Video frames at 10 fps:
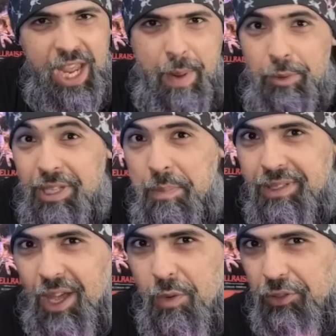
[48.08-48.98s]
Y vamos a
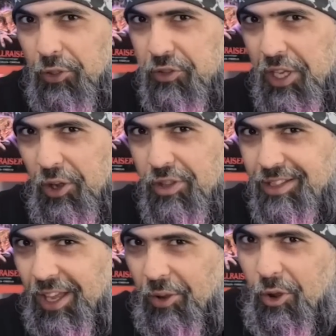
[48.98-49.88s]
empezar nuestro ciclo de
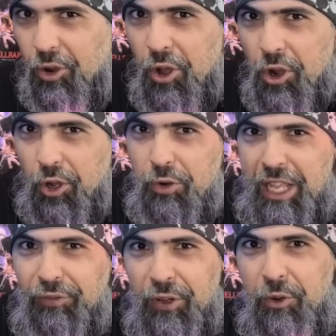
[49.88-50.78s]
terror con
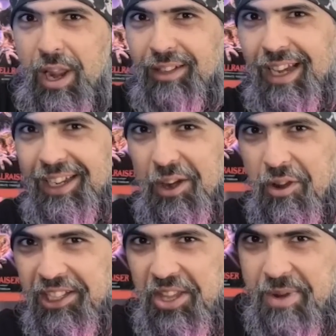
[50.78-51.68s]
unas figuras que creo
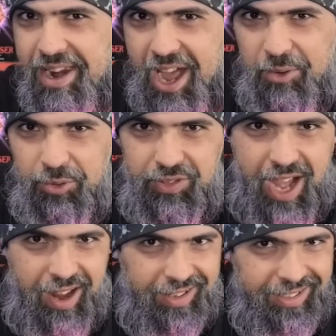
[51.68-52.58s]
que te van a gustar.